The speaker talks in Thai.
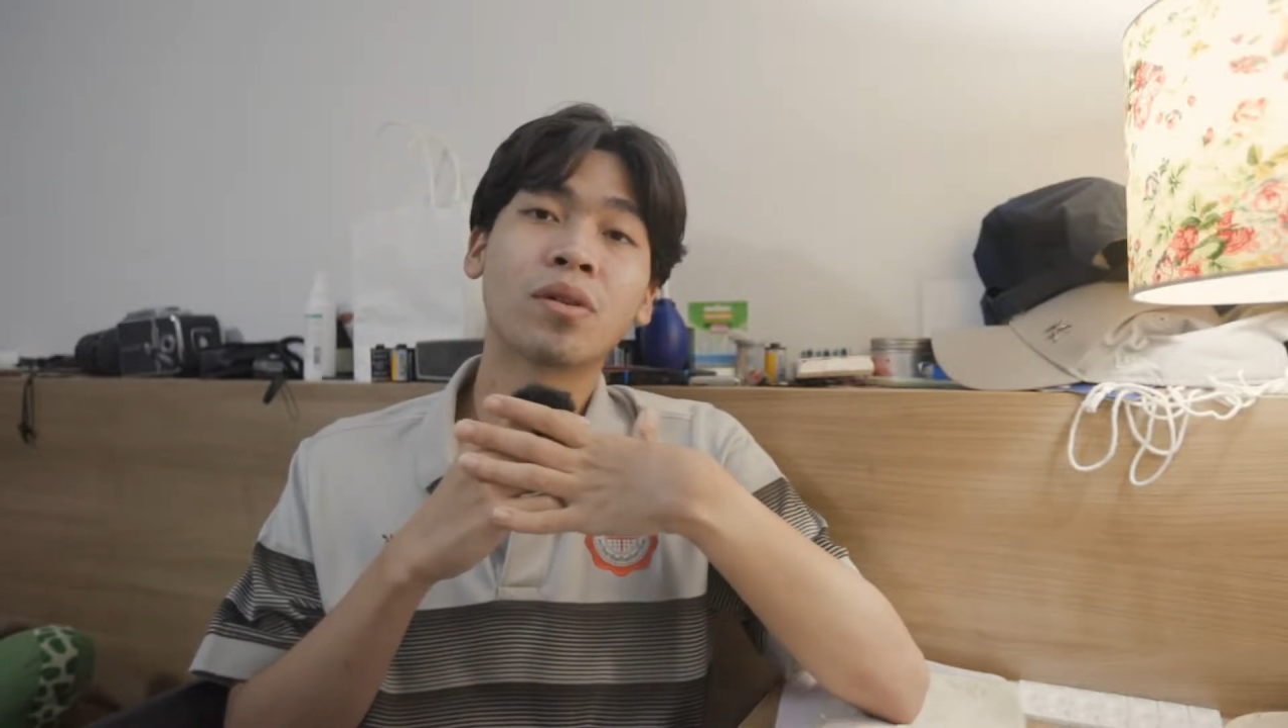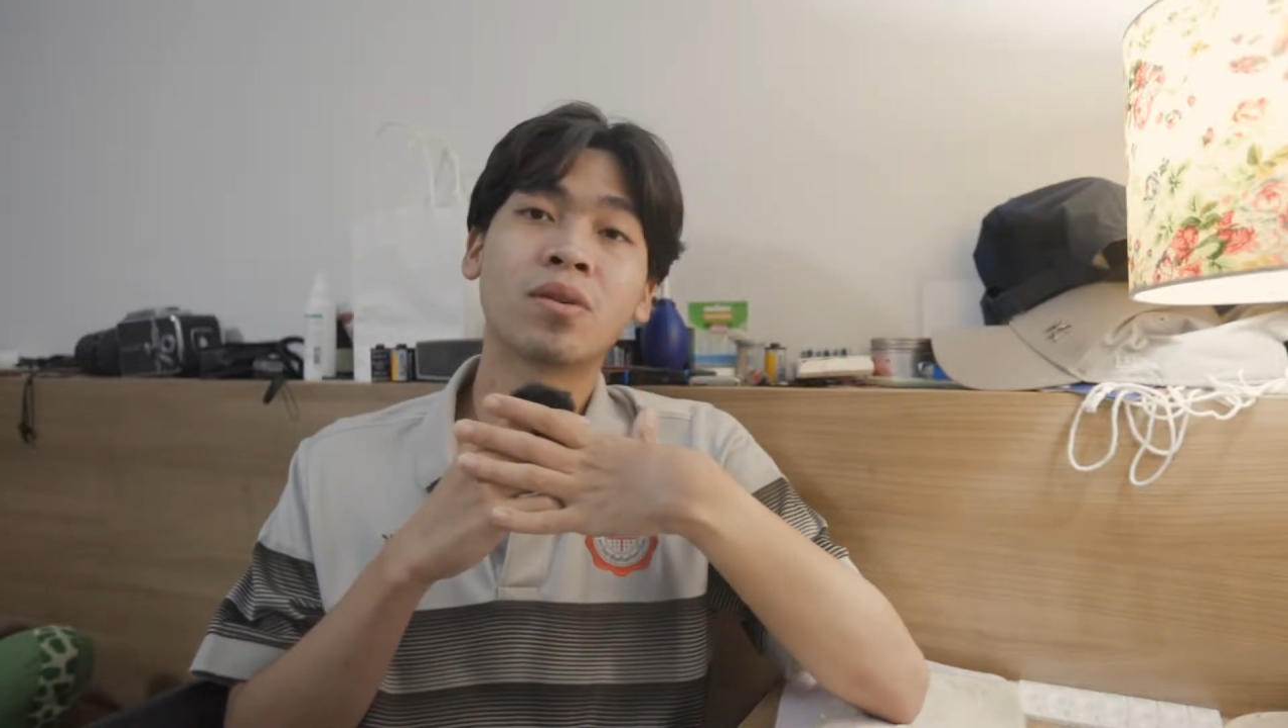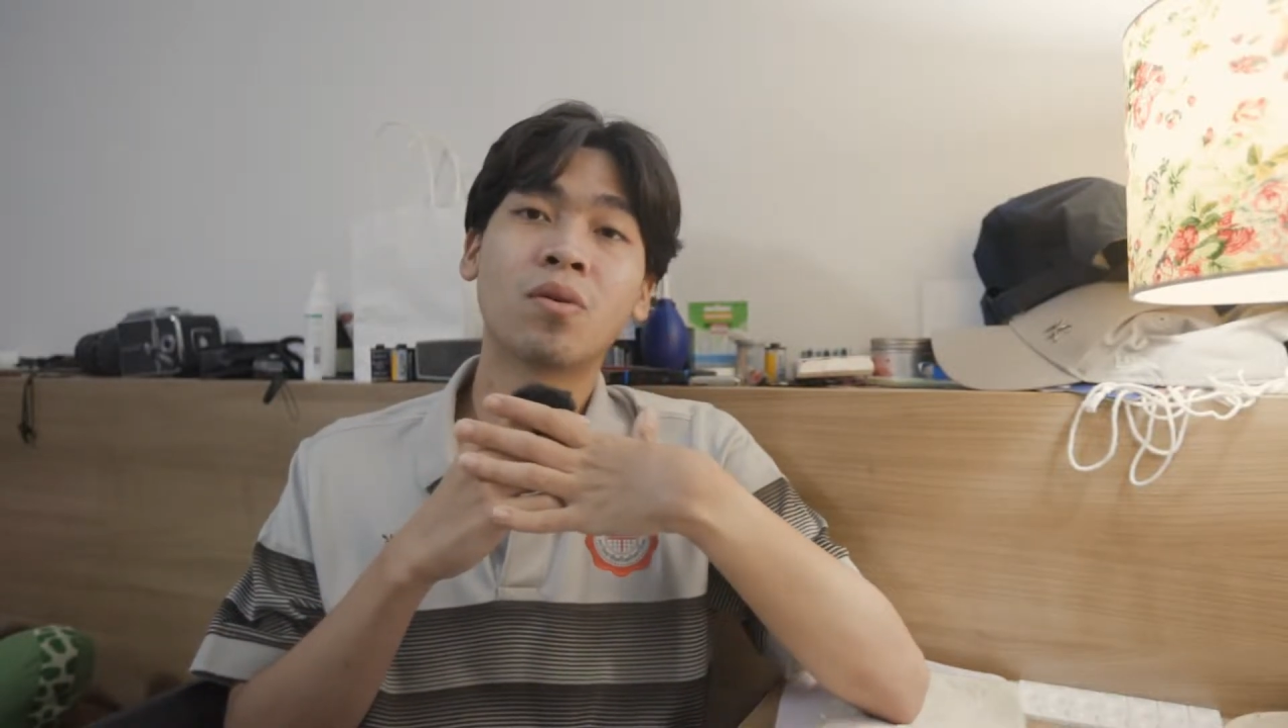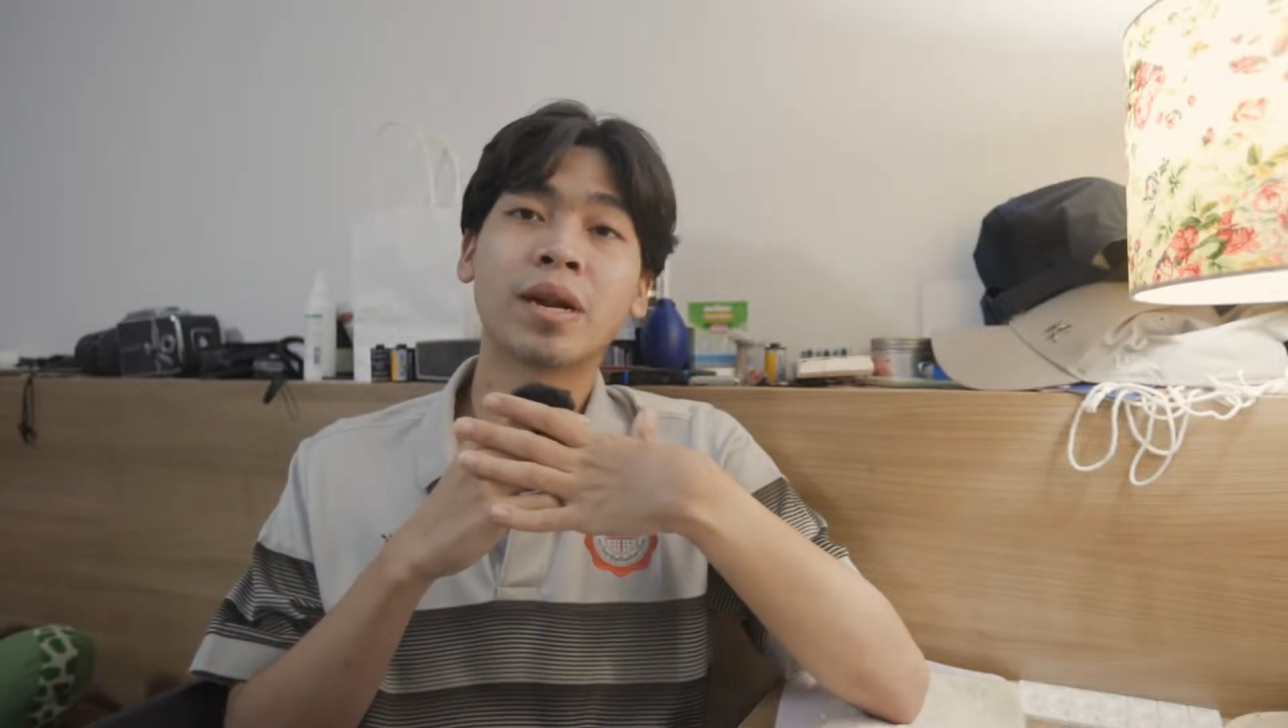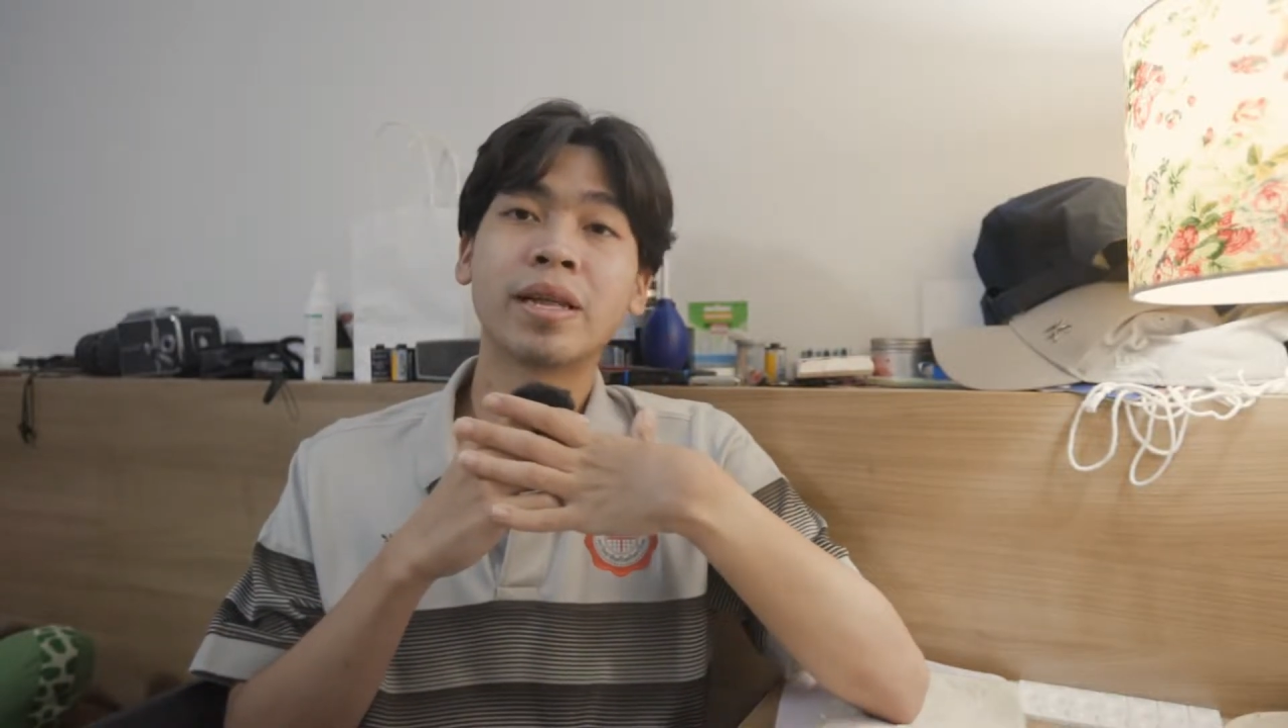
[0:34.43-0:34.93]
สต์
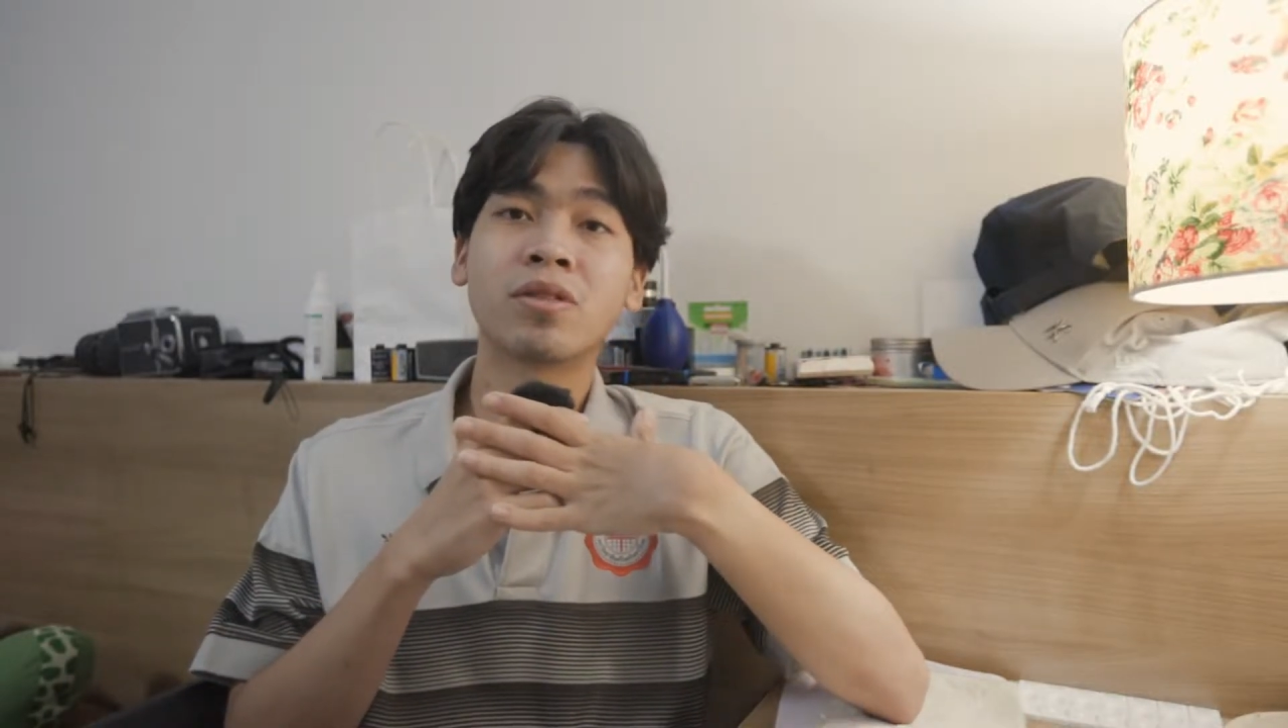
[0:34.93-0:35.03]
ลงใน